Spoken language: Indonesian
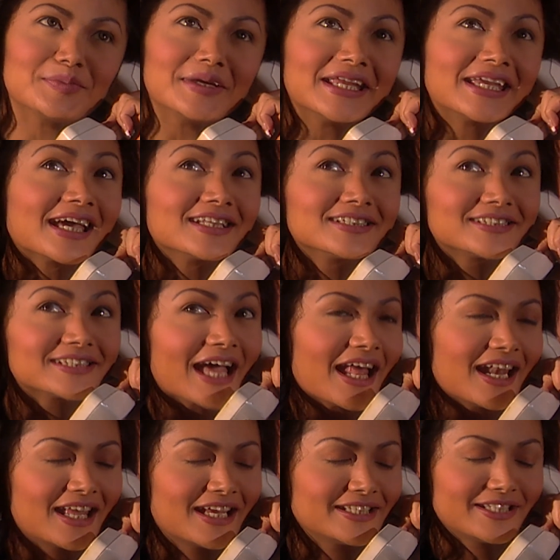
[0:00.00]
memberikan
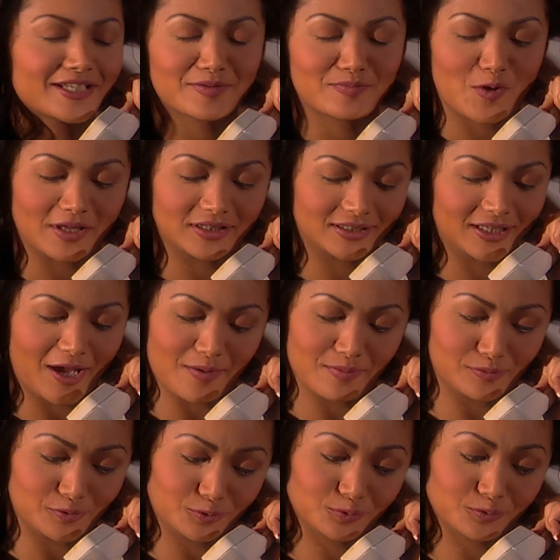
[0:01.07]
segalanya buat
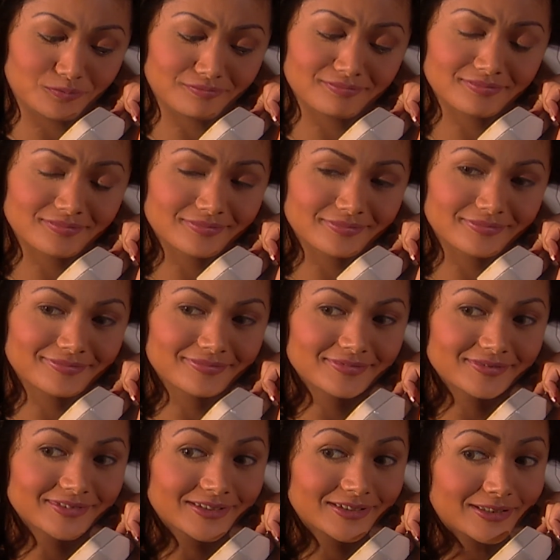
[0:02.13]
kamu.
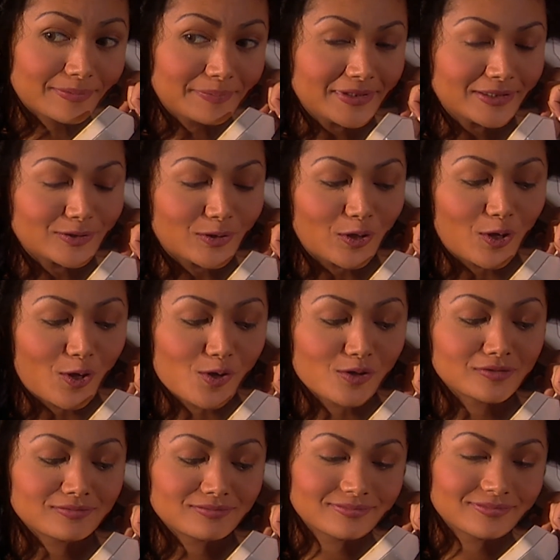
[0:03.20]
Tapi
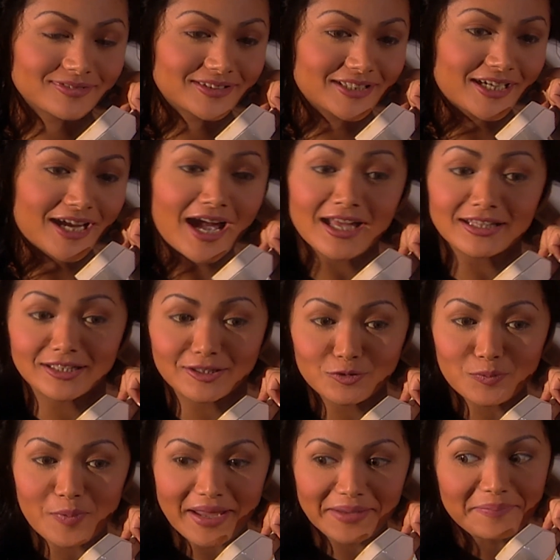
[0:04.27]
tolong jaga hatiku
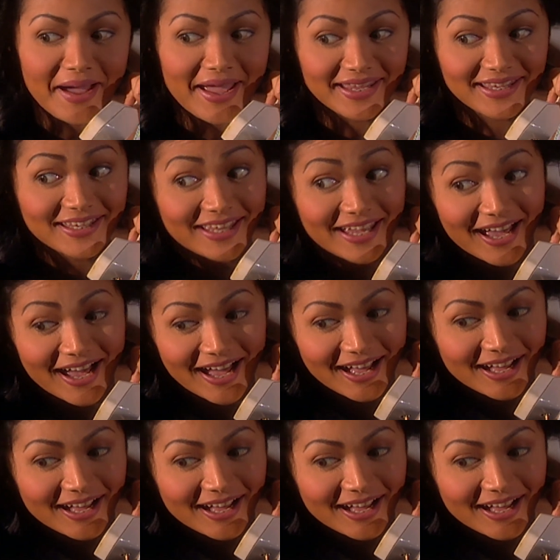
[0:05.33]
baik-baik ya.